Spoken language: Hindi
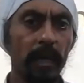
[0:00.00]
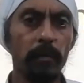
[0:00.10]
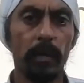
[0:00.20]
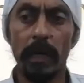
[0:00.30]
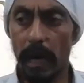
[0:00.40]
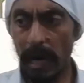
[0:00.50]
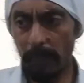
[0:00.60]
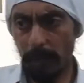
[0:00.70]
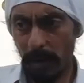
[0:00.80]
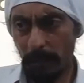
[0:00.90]
है
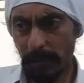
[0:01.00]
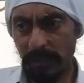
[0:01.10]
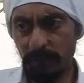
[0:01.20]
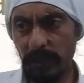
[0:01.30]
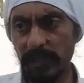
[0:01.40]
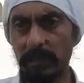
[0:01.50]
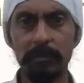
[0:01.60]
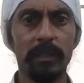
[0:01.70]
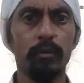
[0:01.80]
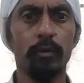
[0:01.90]
आप अपनी फ्रीडम
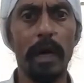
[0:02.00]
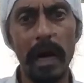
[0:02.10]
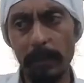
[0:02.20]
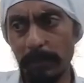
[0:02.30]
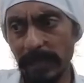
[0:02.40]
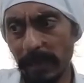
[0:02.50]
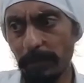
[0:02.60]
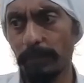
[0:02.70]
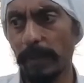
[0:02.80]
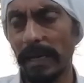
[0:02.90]
दे दो आप ये
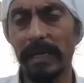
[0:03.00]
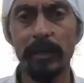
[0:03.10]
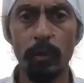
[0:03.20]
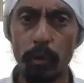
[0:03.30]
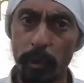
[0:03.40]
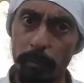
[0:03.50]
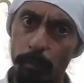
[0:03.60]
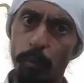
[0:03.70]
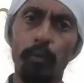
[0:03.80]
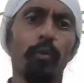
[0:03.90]
पहले कहो कि
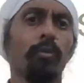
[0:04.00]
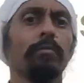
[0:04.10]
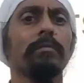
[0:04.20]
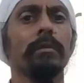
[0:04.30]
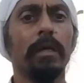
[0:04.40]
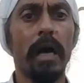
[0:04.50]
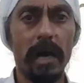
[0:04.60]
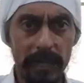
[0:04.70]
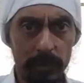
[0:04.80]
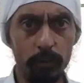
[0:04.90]
बोलो
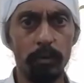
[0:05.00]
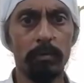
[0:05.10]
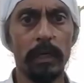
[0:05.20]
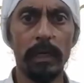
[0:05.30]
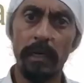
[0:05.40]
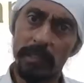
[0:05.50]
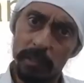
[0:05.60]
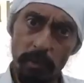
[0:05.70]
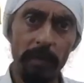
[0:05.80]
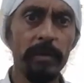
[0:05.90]
आने दो गलत
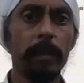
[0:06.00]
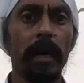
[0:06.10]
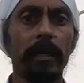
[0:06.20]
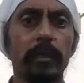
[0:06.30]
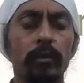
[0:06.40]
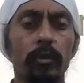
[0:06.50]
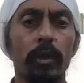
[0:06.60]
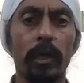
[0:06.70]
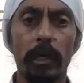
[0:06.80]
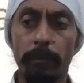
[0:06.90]
जवाब ही भी आने दो
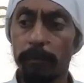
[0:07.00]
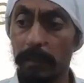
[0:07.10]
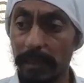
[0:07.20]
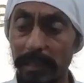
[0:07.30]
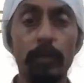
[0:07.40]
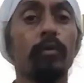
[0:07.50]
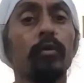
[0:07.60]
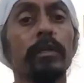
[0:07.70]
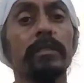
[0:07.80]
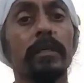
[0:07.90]
लेकिन
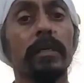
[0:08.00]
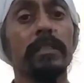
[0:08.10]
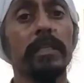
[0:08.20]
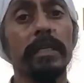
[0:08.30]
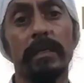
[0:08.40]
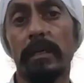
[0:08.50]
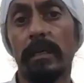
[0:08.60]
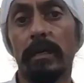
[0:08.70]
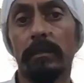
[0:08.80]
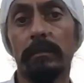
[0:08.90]
उनको डिस्करेज नहीं
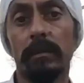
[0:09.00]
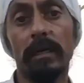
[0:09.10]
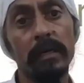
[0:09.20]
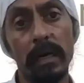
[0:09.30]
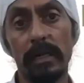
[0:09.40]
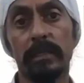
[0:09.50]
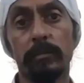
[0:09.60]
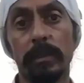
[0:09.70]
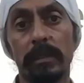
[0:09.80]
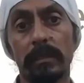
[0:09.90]
करना हर हालत
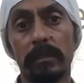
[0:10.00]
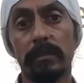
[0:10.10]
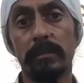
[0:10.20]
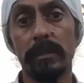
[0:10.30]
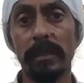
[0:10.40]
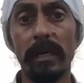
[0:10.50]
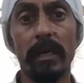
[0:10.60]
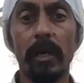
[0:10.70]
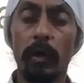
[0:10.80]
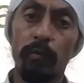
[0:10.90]
में ठीक है
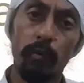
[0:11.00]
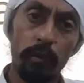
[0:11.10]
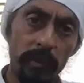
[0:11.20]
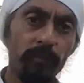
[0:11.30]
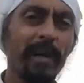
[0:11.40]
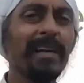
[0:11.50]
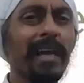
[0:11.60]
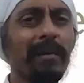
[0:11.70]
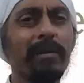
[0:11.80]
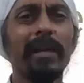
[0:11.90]
वो डिफरेंट
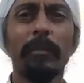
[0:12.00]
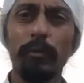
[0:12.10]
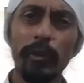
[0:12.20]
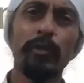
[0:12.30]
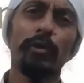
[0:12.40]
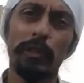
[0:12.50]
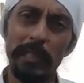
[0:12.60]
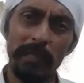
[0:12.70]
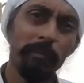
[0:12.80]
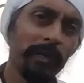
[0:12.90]
लेवल है पूरी
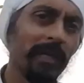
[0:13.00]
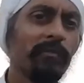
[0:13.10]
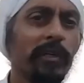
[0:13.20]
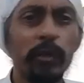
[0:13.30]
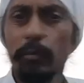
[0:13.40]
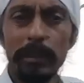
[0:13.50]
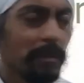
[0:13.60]
क्वेश्चनिंग पर एक वीडियो बन